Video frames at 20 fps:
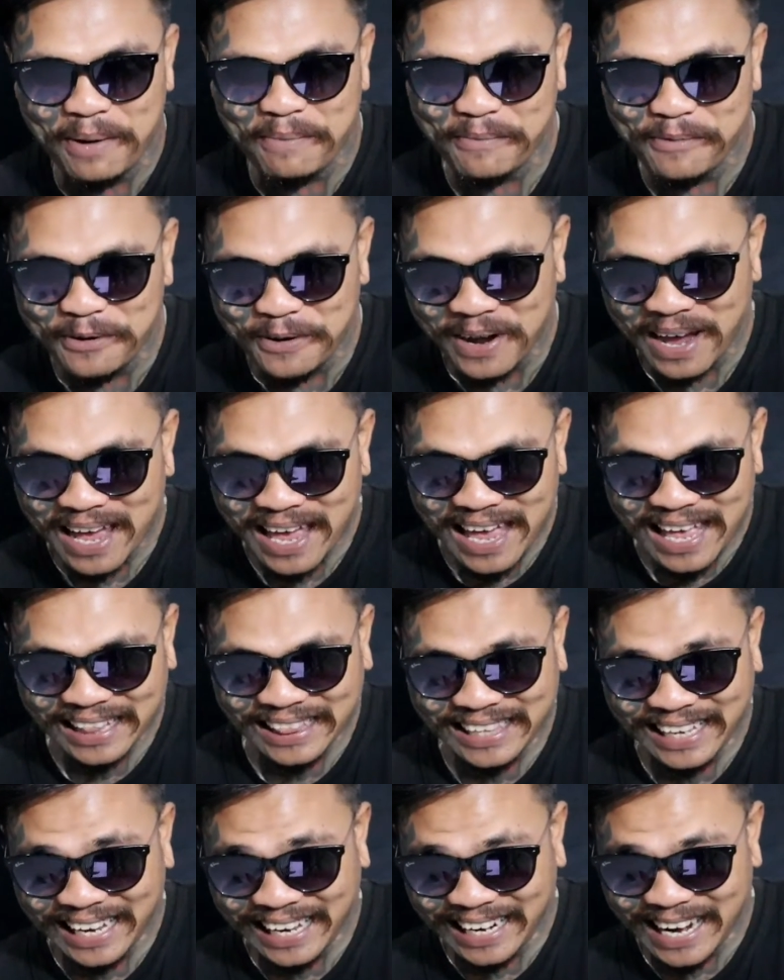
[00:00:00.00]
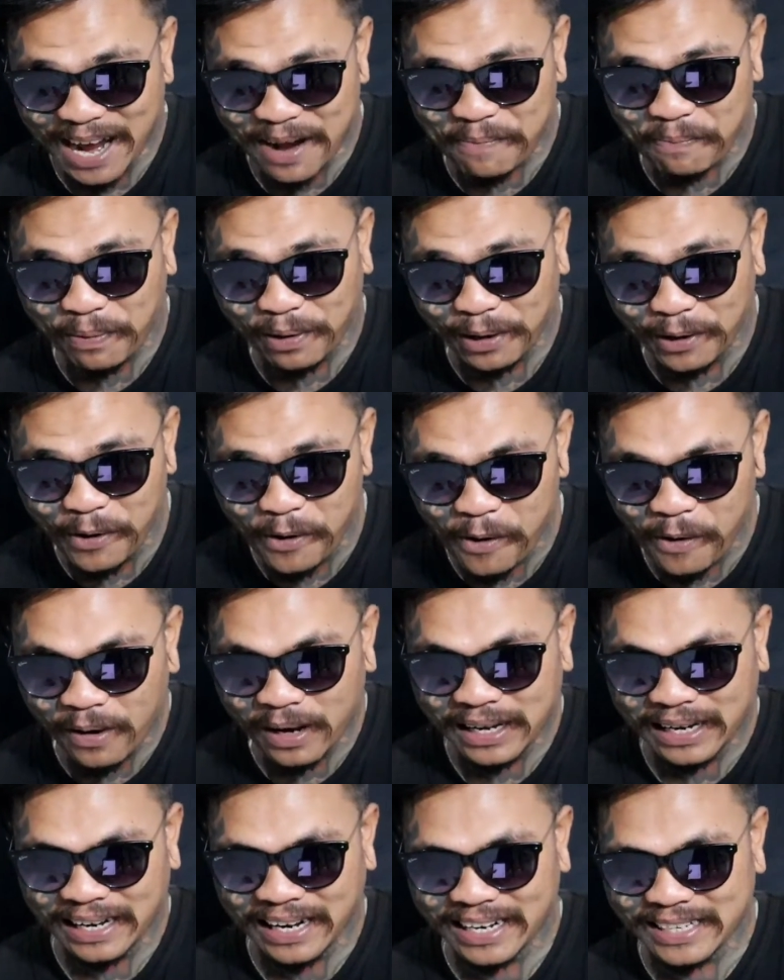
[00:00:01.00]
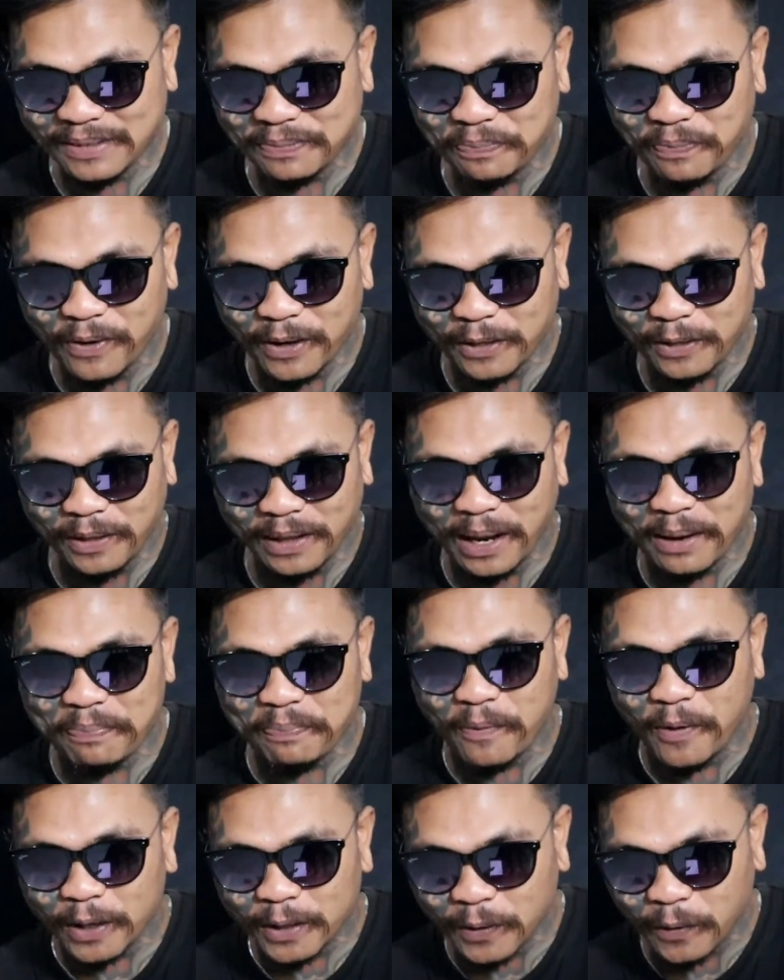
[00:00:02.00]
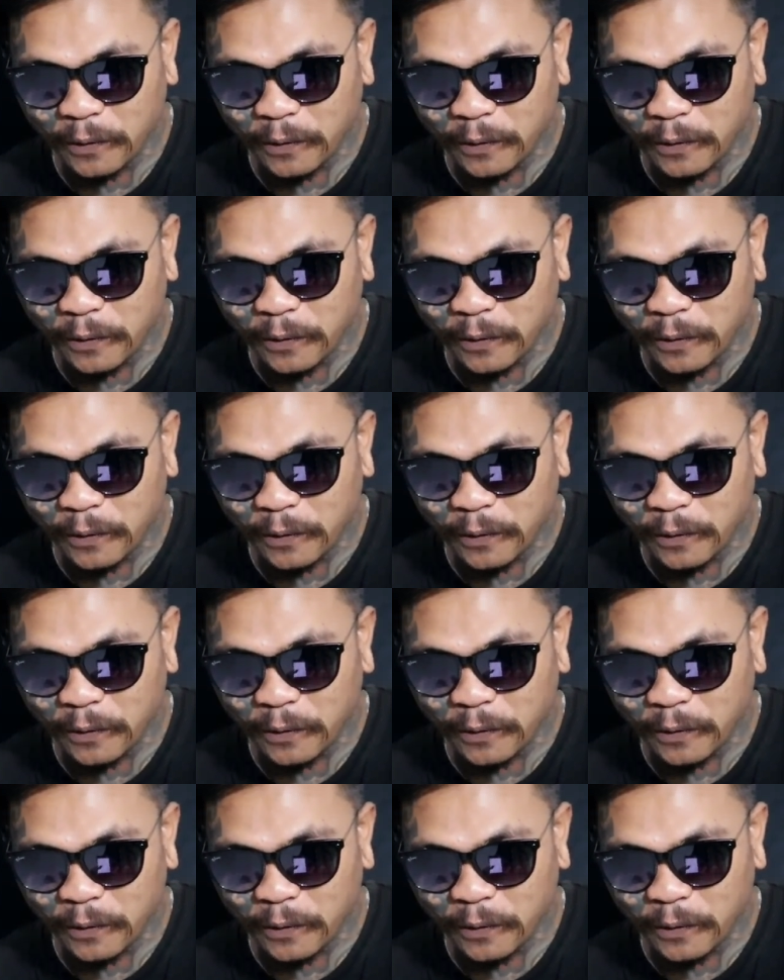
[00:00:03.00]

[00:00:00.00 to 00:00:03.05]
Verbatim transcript: kamu tidak perlu repot repot